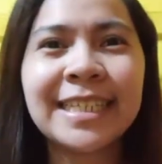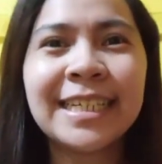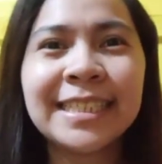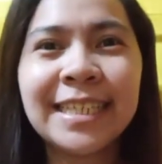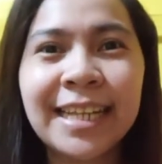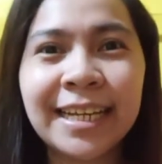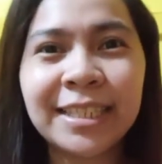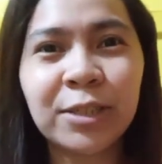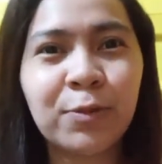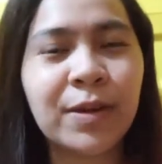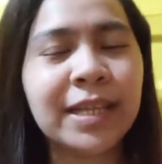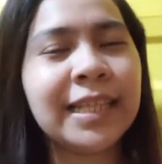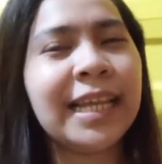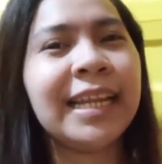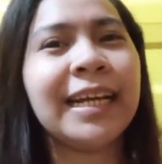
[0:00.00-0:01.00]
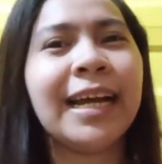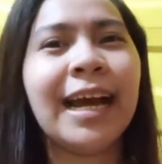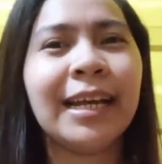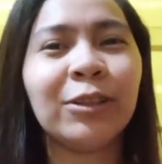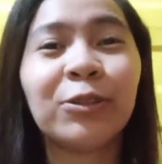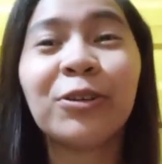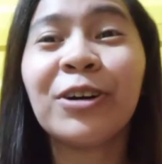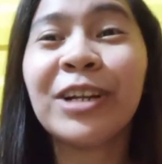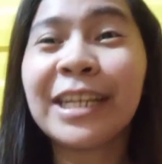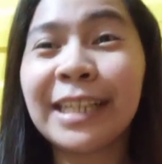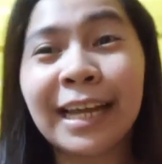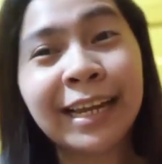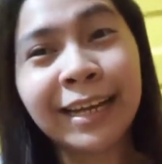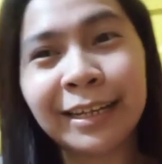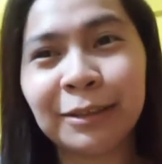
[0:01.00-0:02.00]
Kasi next week talaga, totoo na
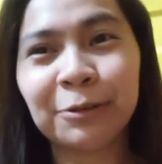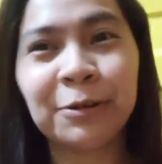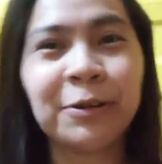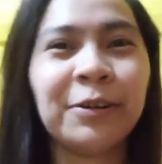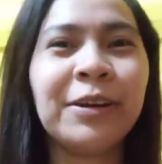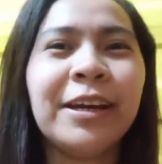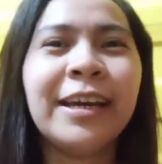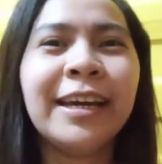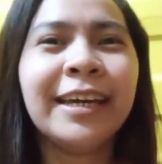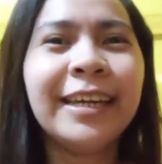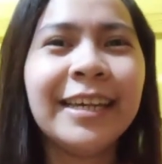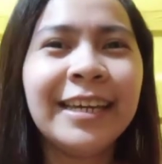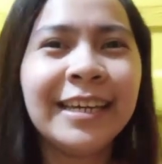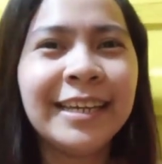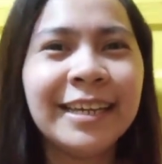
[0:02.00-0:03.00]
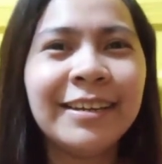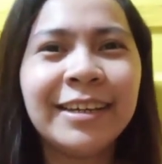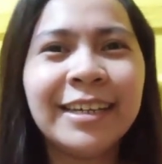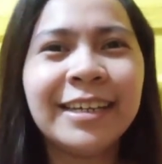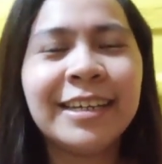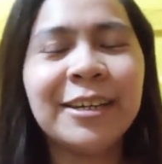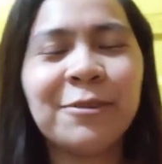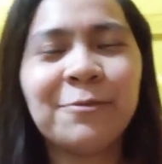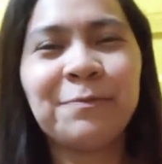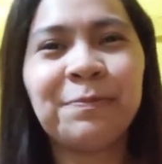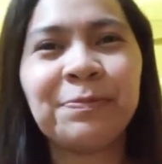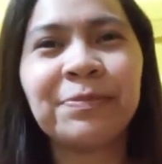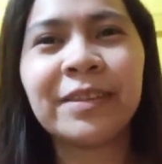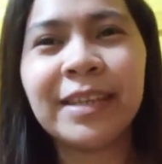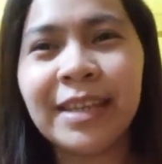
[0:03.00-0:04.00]
talaga to. I
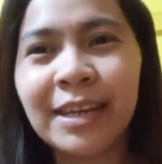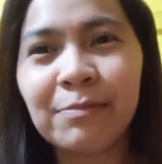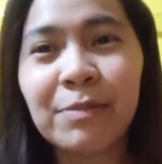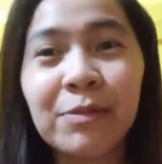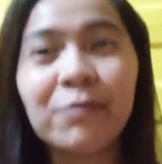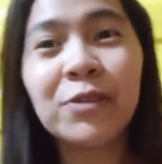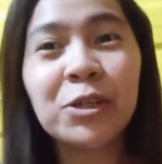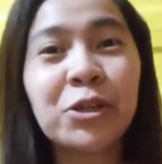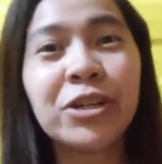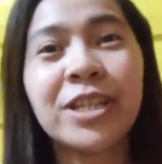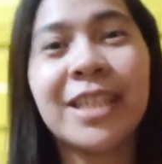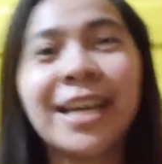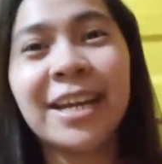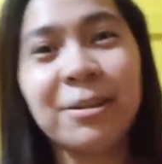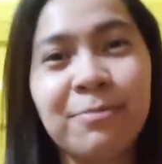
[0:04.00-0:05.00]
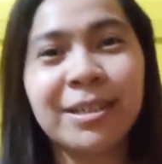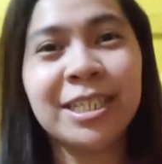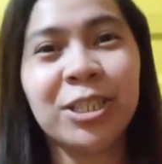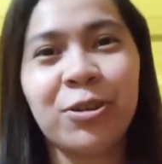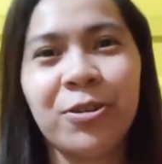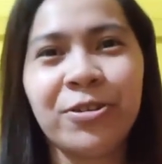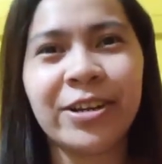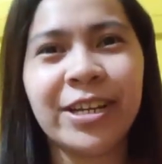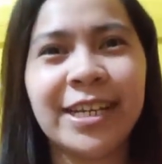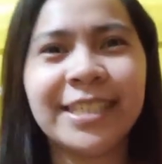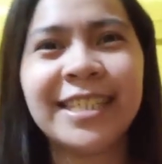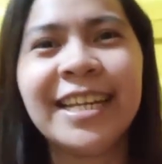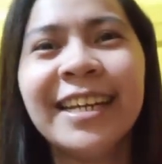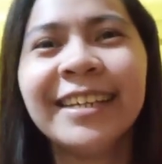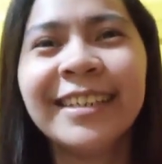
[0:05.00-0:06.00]
mag-feature na tayo ng mga stories.